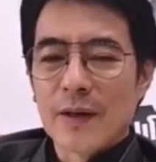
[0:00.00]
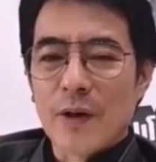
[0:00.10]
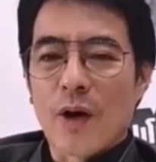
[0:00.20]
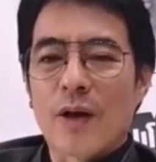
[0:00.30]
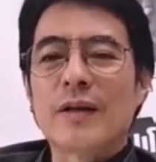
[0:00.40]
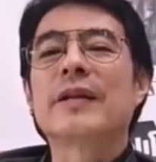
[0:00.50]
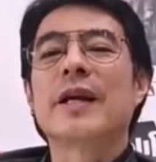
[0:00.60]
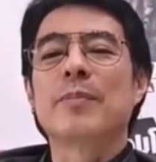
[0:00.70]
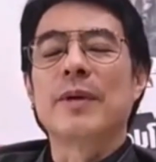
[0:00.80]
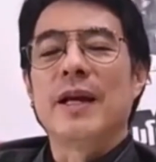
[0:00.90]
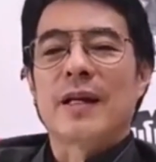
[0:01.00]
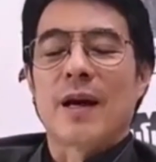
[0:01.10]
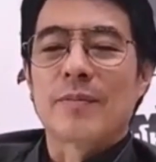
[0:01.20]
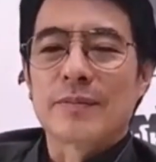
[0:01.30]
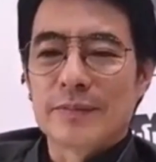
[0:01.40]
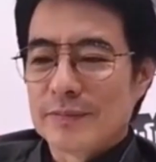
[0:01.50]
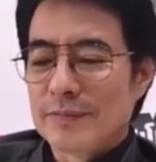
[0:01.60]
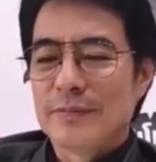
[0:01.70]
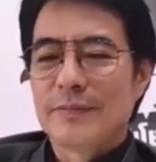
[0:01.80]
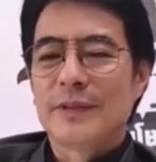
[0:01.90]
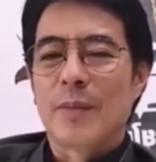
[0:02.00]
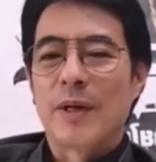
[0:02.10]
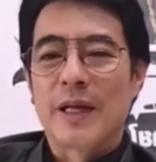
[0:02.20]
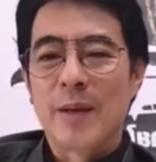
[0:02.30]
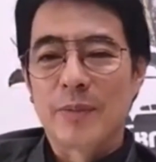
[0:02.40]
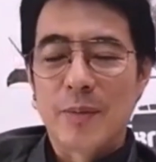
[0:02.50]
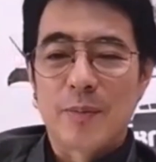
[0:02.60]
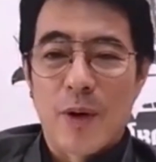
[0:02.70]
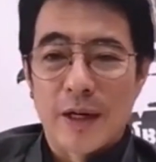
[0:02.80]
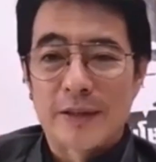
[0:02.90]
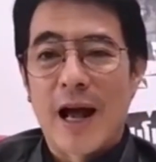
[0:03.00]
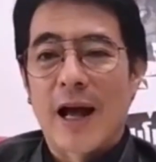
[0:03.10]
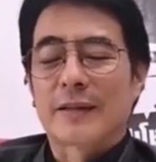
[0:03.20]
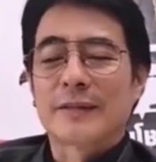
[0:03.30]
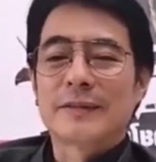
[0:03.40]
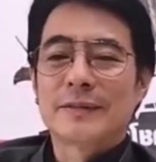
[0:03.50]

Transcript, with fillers: ก็คลิปนี้นะครับจะเป็นคลิปที่ประวัติศาสตร์